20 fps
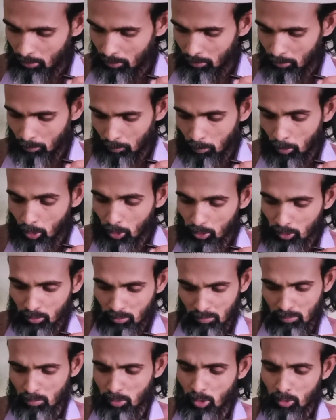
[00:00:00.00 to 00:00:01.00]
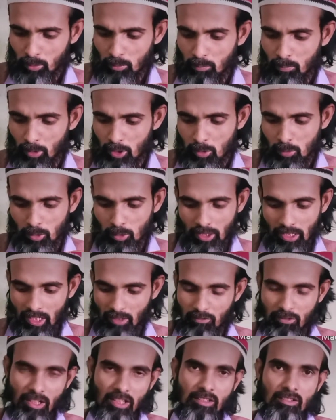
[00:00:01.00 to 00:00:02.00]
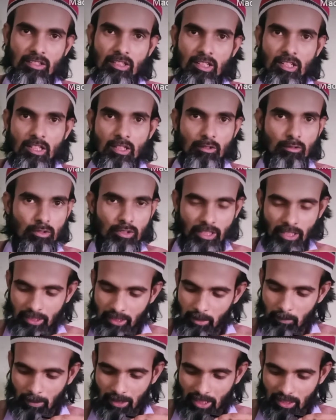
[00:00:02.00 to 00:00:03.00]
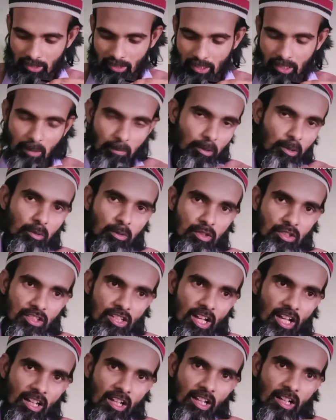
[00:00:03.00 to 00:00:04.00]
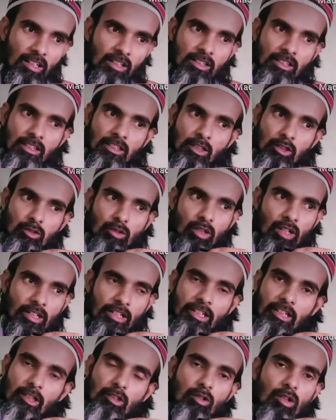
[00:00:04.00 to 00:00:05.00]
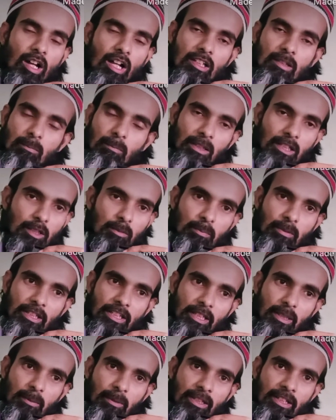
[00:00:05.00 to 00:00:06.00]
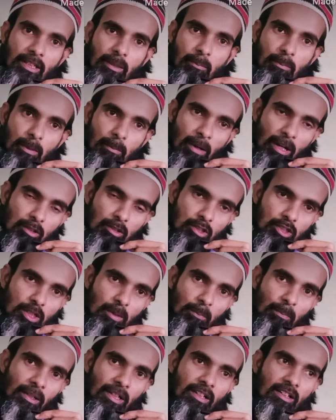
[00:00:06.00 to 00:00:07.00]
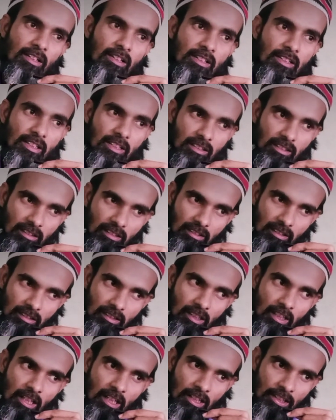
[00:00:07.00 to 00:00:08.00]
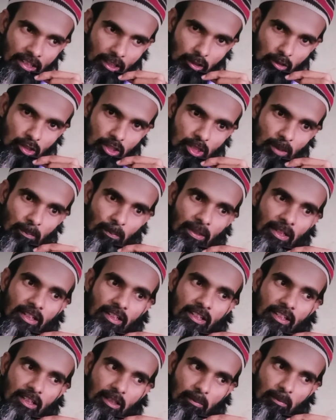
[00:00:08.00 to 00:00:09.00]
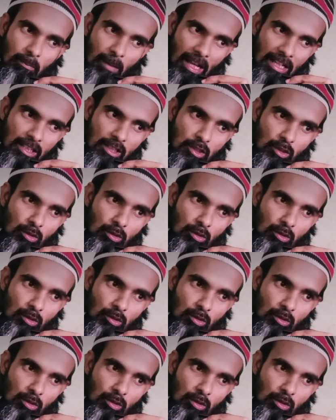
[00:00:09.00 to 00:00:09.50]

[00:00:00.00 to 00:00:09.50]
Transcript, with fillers: बहुत बहुत मजबूर है अफराद उनके लिए मदद करने बनो इनशाला तो हर एक को मदद मिलेंगी भाई एक बीमार उस टाइम पे एक डेथ उस टाइम पे एक मैरिज को